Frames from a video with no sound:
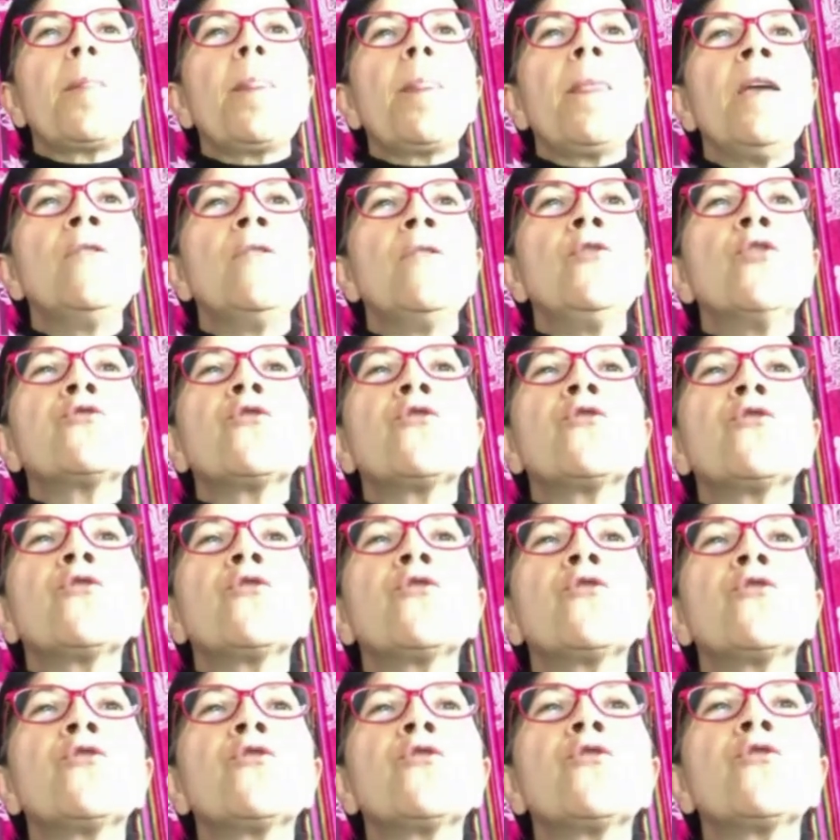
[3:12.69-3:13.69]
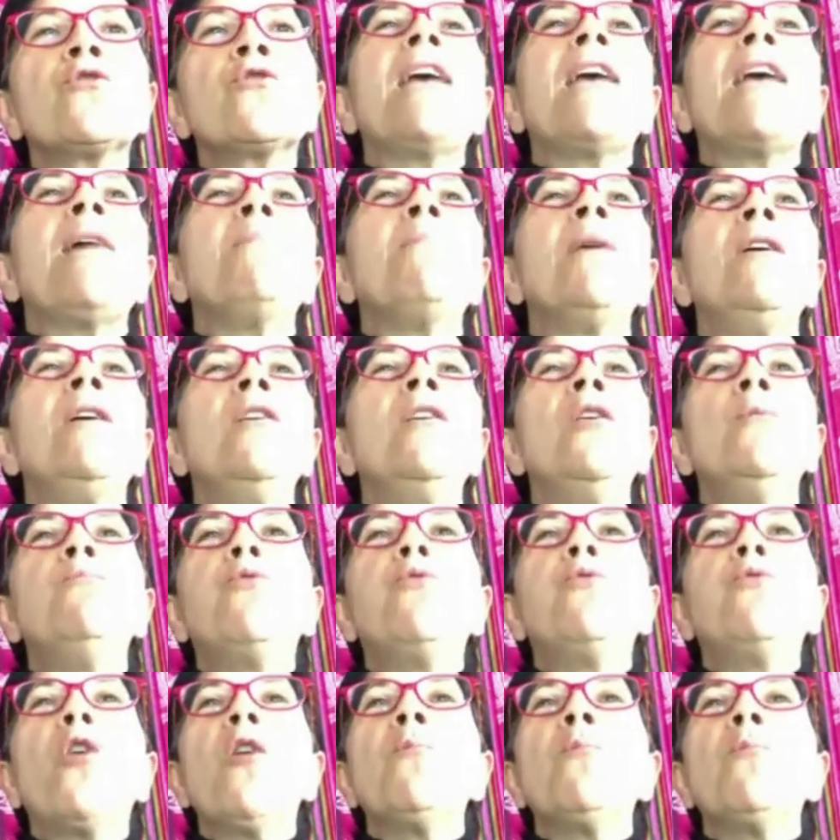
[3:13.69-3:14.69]
Notre troisième thème,
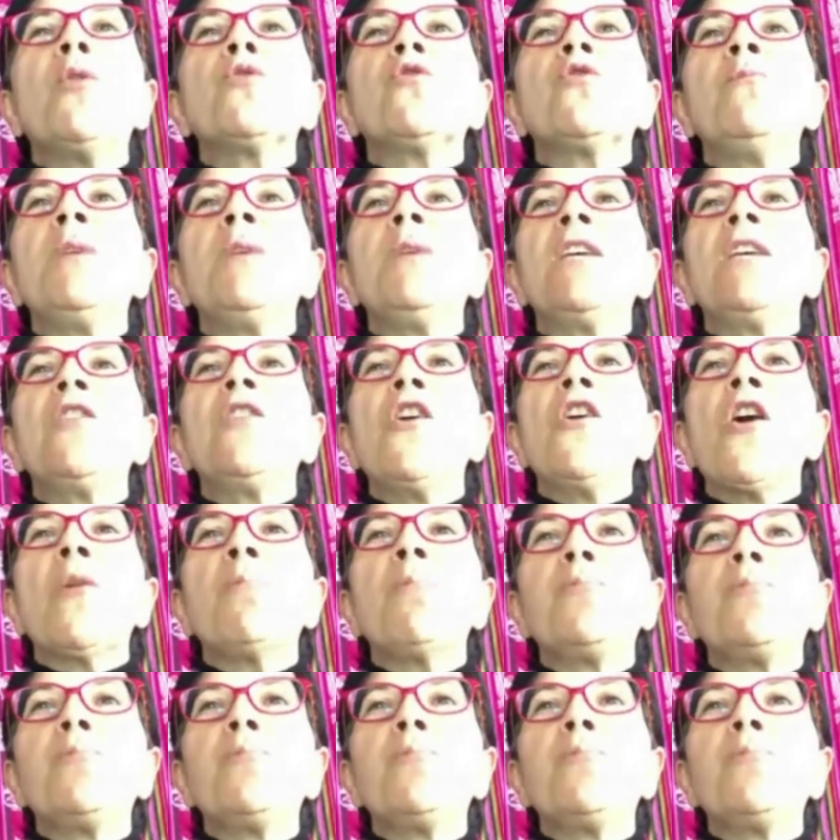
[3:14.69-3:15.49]
pour un monde meilleur,